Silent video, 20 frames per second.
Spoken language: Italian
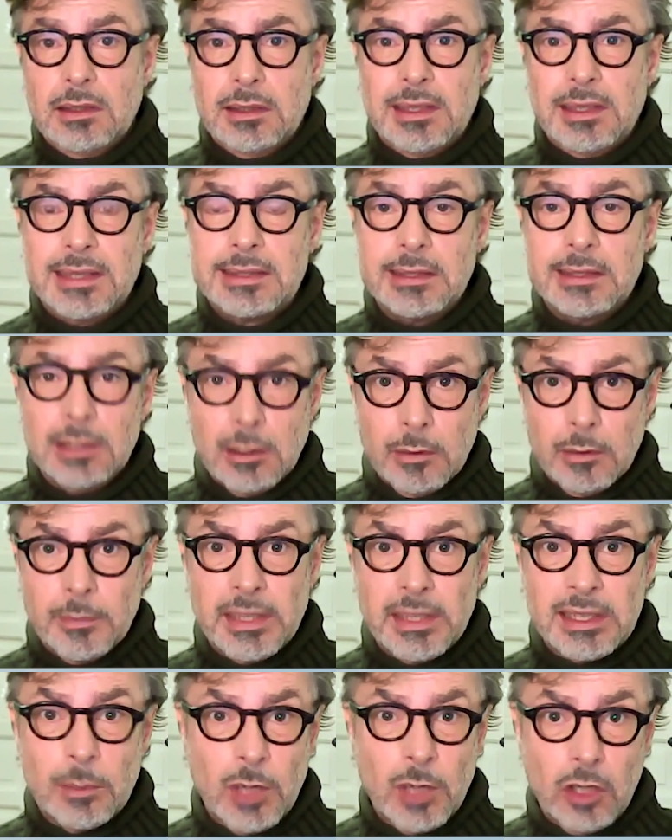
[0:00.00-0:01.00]
La sindrome
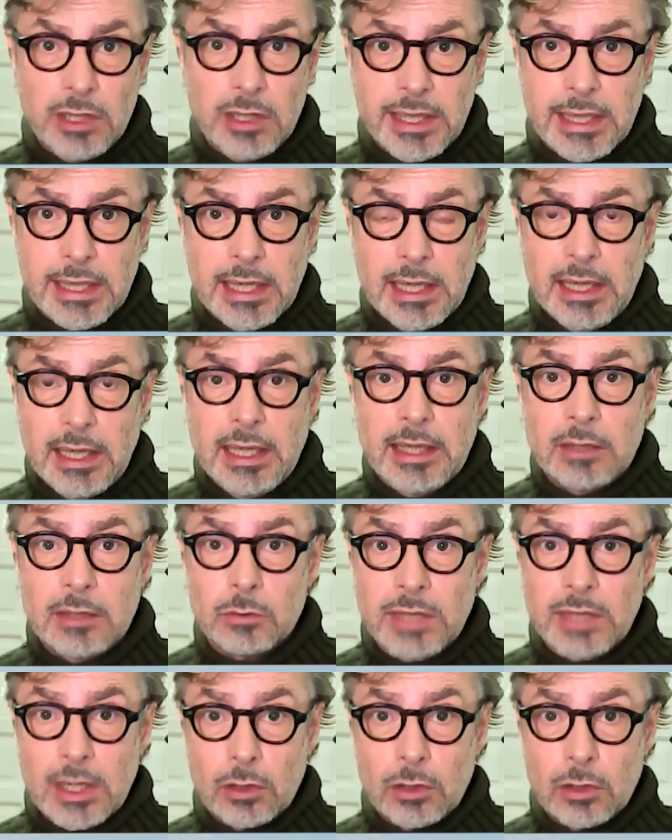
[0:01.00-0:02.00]
metabolica è
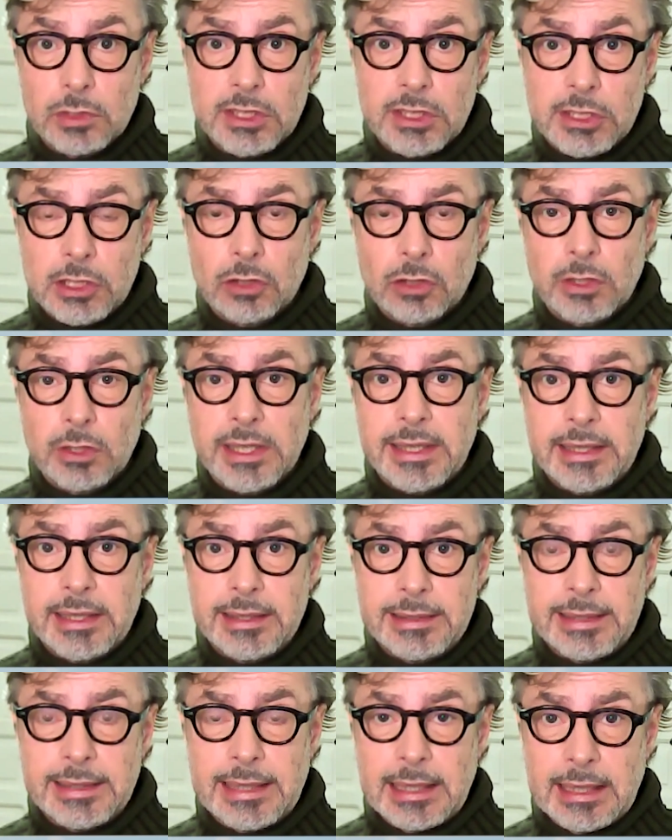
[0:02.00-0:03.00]
una condizione
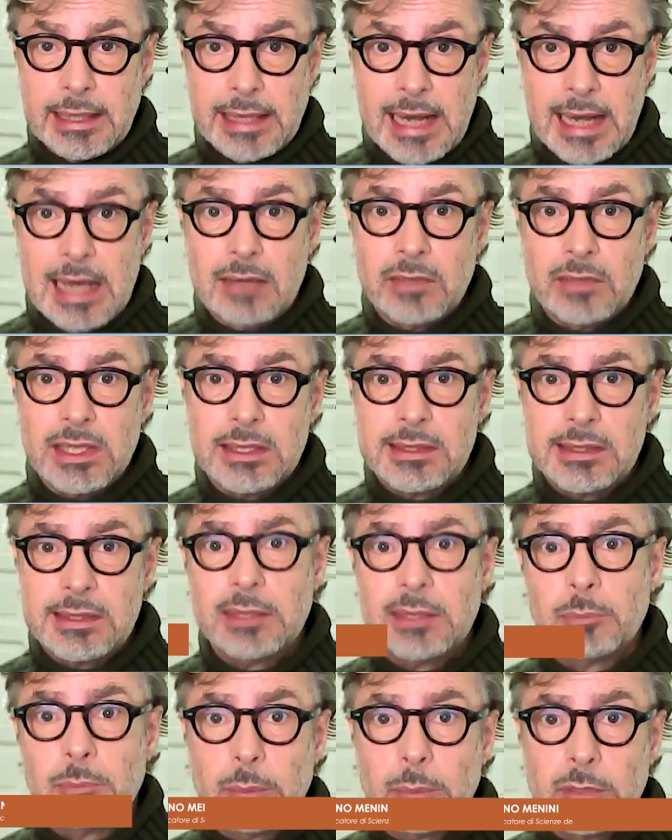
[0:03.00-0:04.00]
clinica grave,
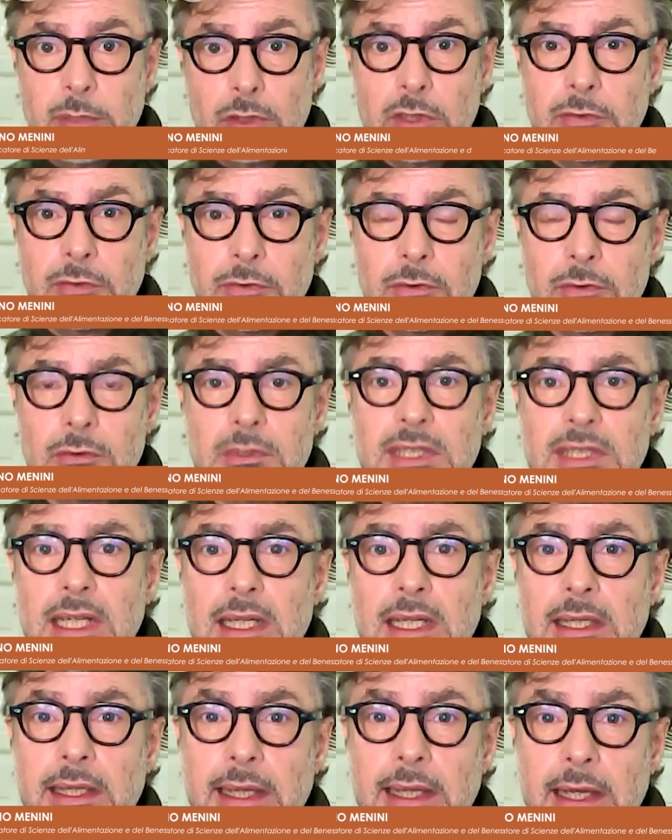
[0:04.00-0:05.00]
sempre più
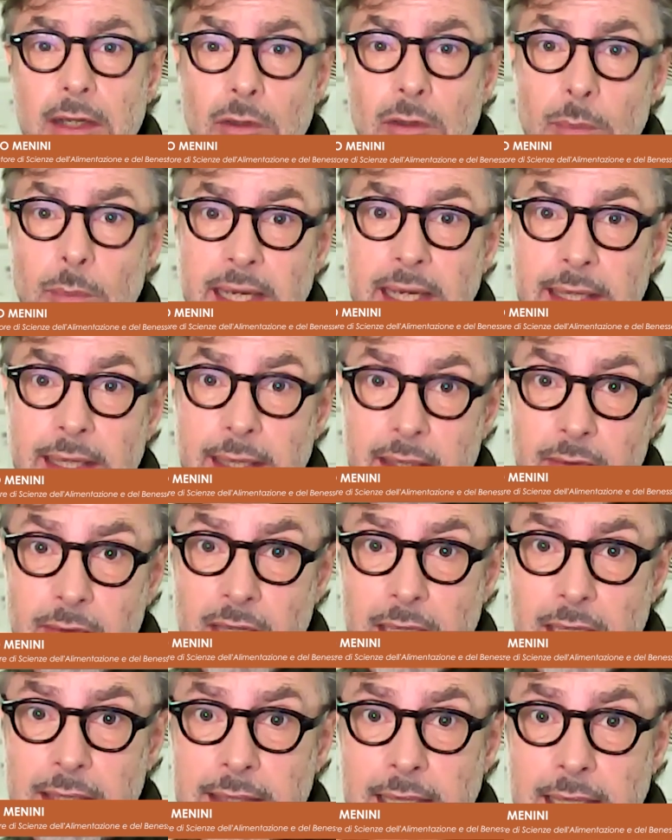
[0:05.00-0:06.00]
diffusa, che è ormai
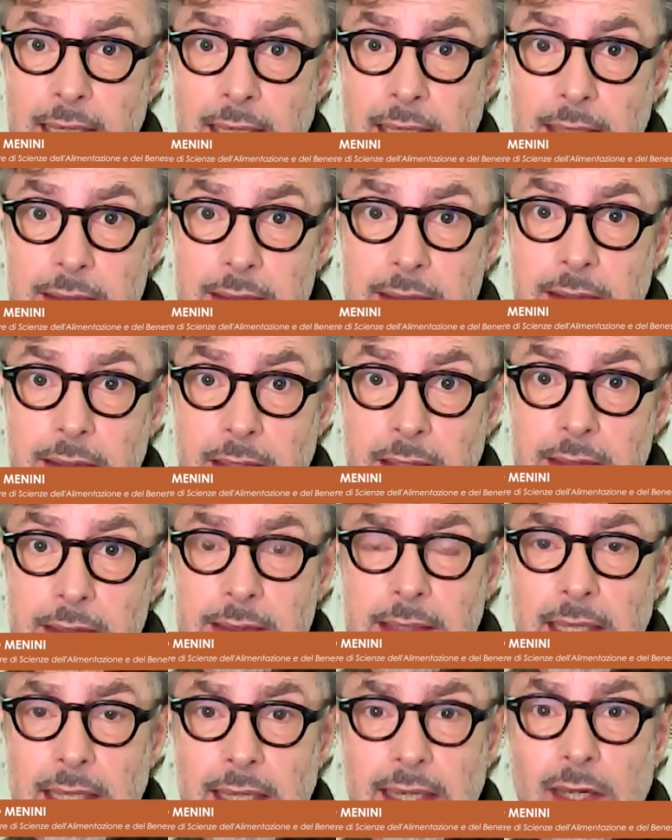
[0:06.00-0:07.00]
arrivata ad
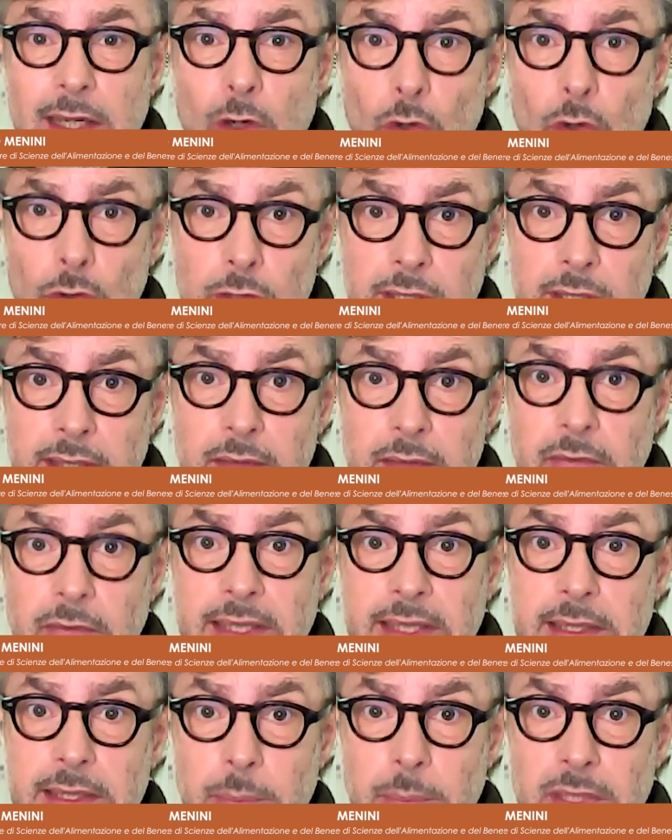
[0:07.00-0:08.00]
interessare oltre il
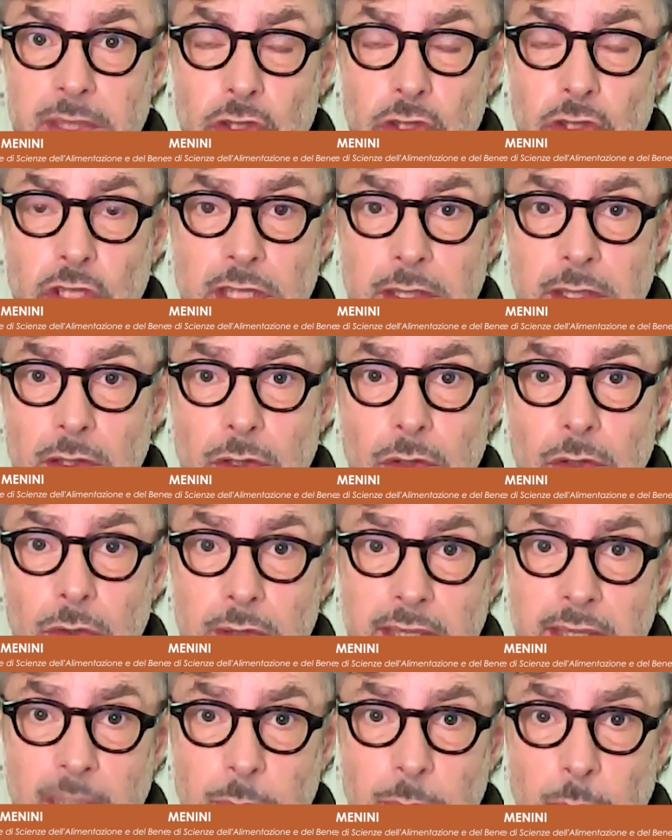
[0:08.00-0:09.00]

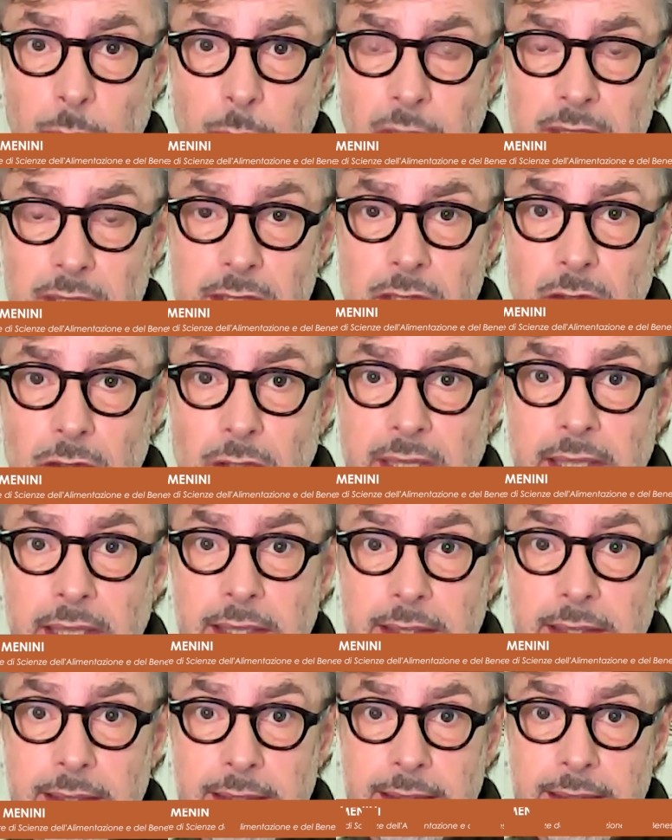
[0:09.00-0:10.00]
20% della
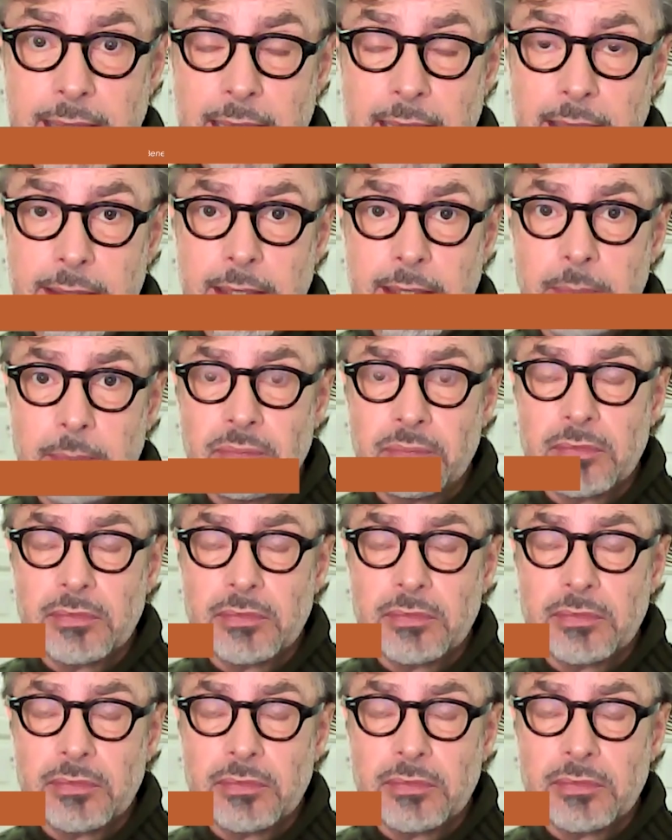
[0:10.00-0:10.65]
popolazione in Italia.